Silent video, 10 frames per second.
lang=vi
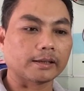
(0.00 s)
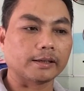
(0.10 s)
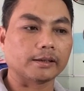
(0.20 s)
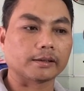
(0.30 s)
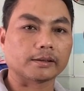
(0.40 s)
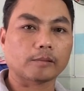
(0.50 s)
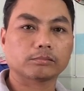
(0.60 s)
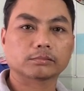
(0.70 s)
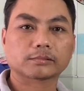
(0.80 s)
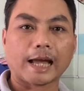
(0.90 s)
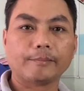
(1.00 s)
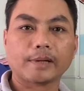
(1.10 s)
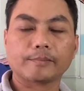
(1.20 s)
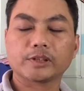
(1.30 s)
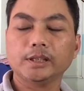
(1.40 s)
tại vì trong
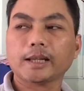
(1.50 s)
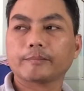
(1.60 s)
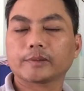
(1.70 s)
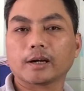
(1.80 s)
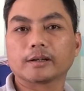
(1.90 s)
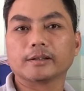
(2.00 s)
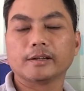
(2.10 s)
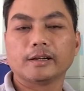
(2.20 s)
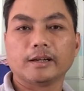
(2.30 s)
8 năm 9 năm trời